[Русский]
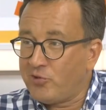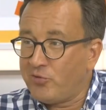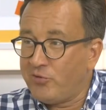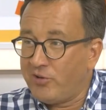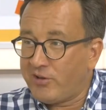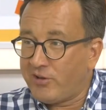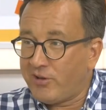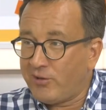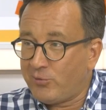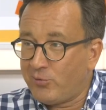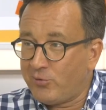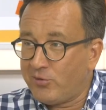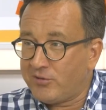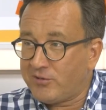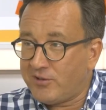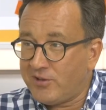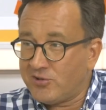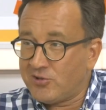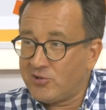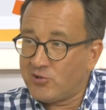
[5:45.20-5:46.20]
человек, который
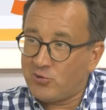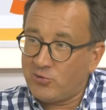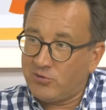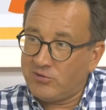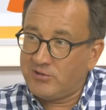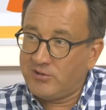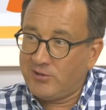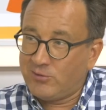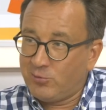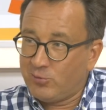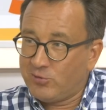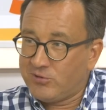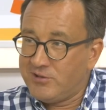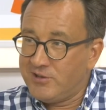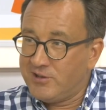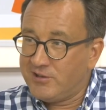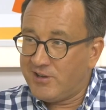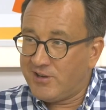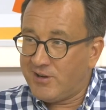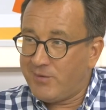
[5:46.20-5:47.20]
скажет, что ты тут
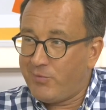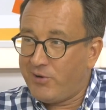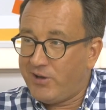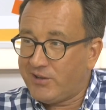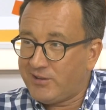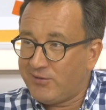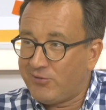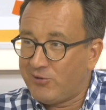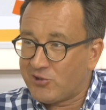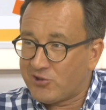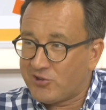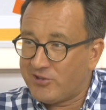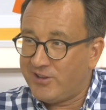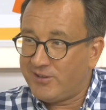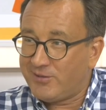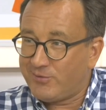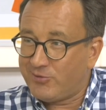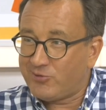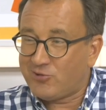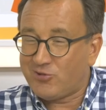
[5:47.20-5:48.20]
не дорабатываешь,
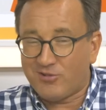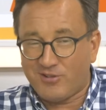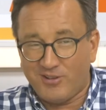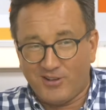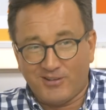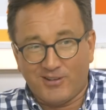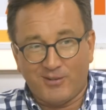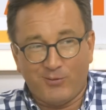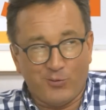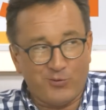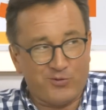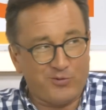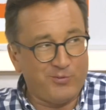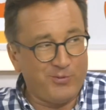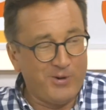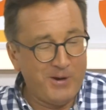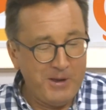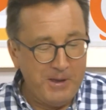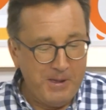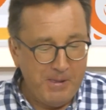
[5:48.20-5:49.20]
надо еще как-то, в
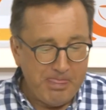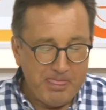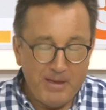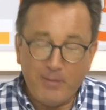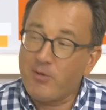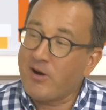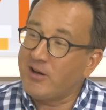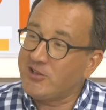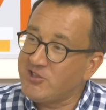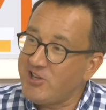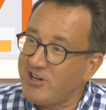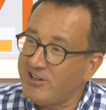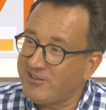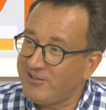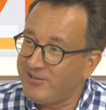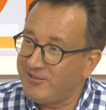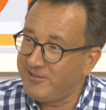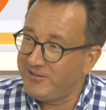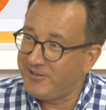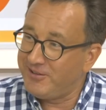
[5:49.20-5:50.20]
общем, обращать
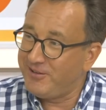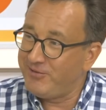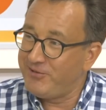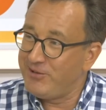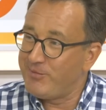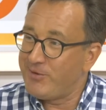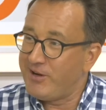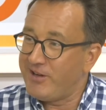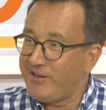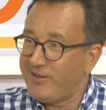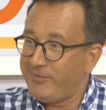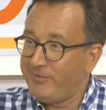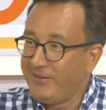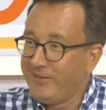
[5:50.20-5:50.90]
э, внимание.